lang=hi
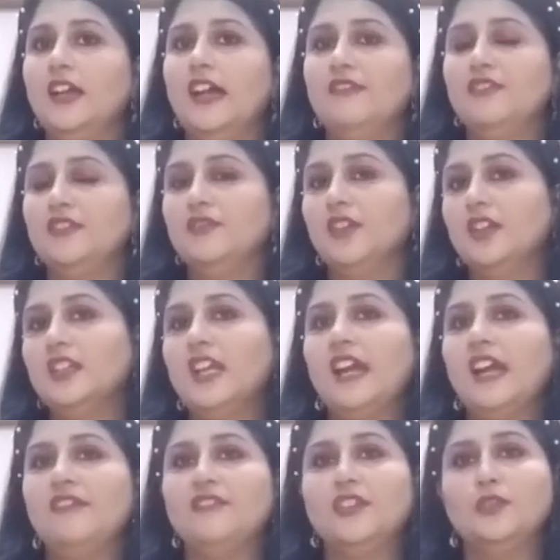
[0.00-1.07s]
एफ ए वन
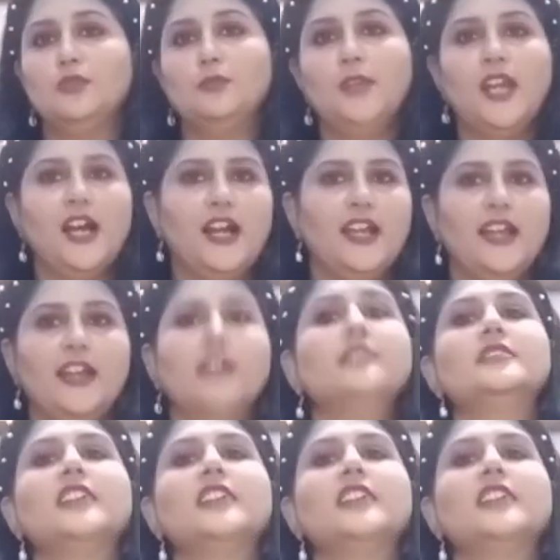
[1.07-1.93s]
या एफ ए टू में आया है